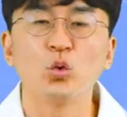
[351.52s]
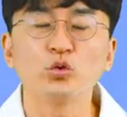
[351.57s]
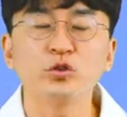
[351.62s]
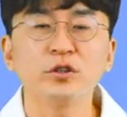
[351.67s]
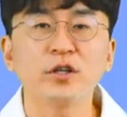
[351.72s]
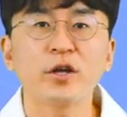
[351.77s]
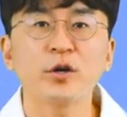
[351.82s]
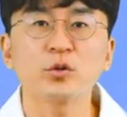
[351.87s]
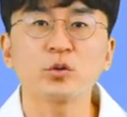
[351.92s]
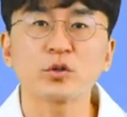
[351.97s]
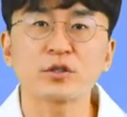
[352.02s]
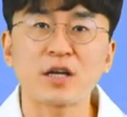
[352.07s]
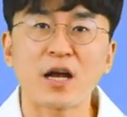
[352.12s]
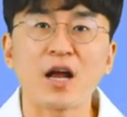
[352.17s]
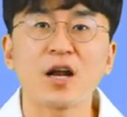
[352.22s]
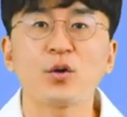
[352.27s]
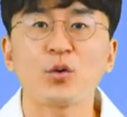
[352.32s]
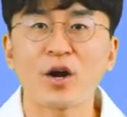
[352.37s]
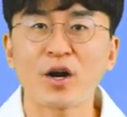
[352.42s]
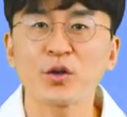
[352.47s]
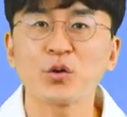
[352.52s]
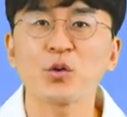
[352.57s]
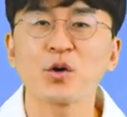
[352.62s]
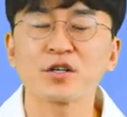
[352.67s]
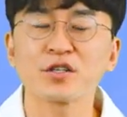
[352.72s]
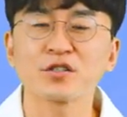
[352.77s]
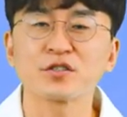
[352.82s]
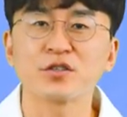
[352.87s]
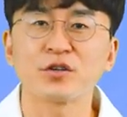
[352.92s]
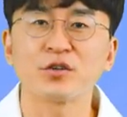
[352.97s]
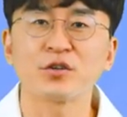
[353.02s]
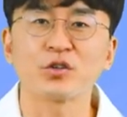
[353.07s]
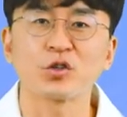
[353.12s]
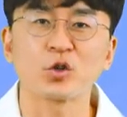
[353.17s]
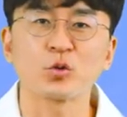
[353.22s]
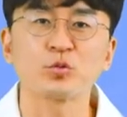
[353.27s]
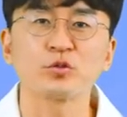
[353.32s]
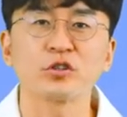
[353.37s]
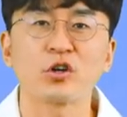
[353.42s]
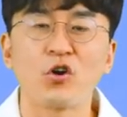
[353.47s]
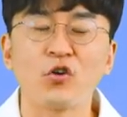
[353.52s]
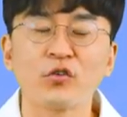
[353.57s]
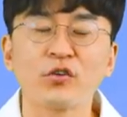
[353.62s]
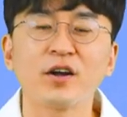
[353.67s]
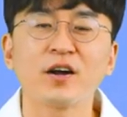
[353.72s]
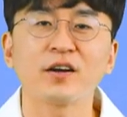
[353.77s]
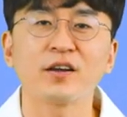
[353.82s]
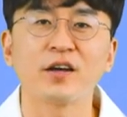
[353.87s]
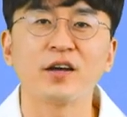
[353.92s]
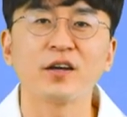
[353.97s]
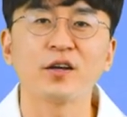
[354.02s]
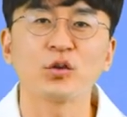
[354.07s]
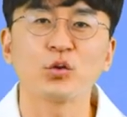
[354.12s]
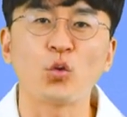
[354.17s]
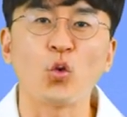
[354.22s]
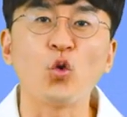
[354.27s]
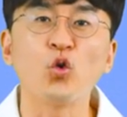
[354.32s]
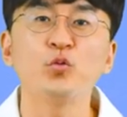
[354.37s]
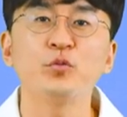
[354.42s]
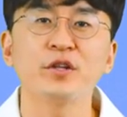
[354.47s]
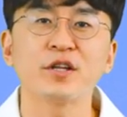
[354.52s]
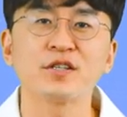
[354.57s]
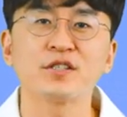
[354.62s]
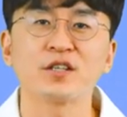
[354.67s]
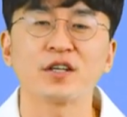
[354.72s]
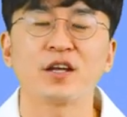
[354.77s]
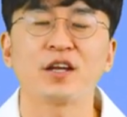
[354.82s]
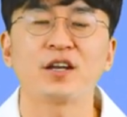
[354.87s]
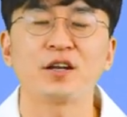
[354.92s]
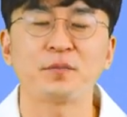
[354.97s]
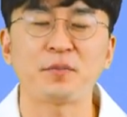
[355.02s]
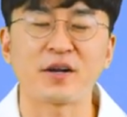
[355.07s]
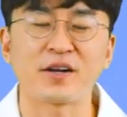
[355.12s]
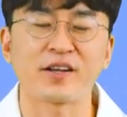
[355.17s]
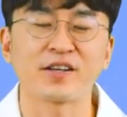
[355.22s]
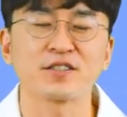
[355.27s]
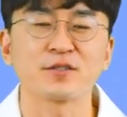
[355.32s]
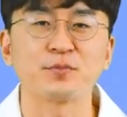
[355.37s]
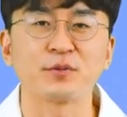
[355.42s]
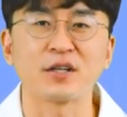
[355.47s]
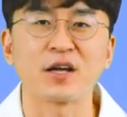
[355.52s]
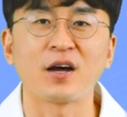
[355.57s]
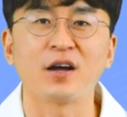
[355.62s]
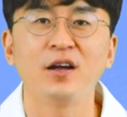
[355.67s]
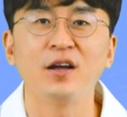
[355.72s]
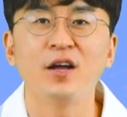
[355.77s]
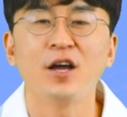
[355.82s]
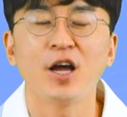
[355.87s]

오늘 내용도 잘 활용하셔서 여러분 건강에 도움이 되시길 바라겠습니다.